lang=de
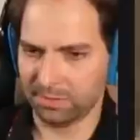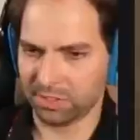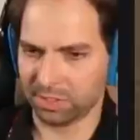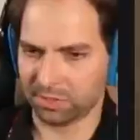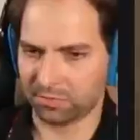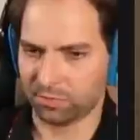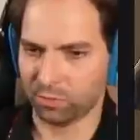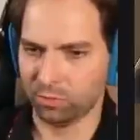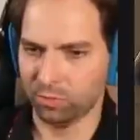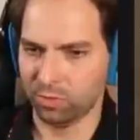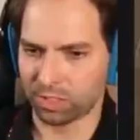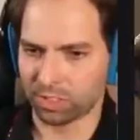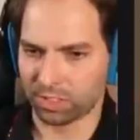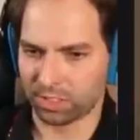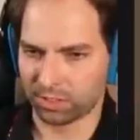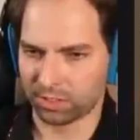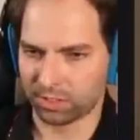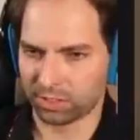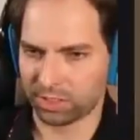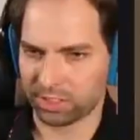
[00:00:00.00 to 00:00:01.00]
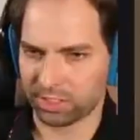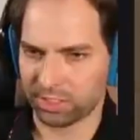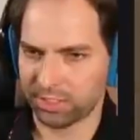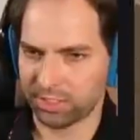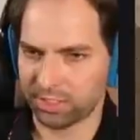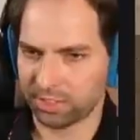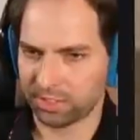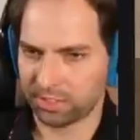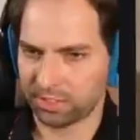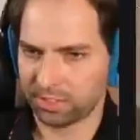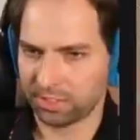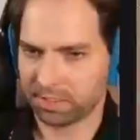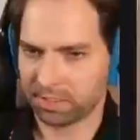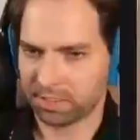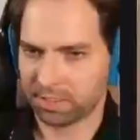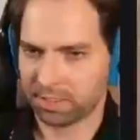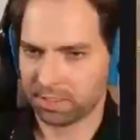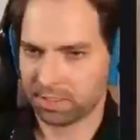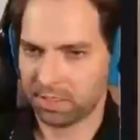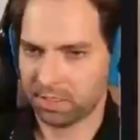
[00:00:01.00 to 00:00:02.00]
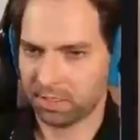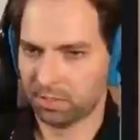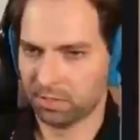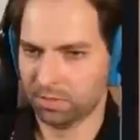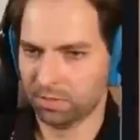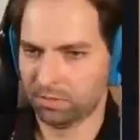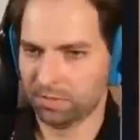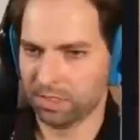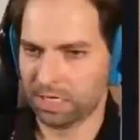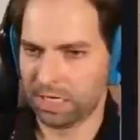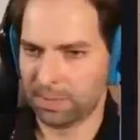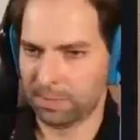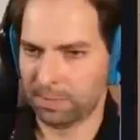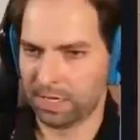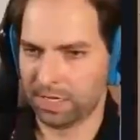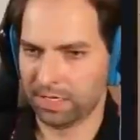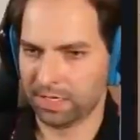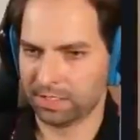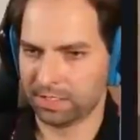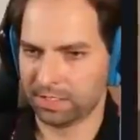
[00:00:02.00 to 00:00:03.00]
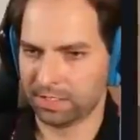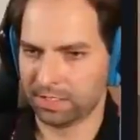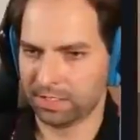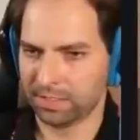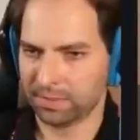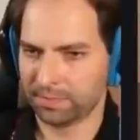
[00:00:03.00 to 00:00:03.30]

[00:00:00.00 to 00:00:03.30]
auf Ultra gestellt. Und wir haben HD. Wie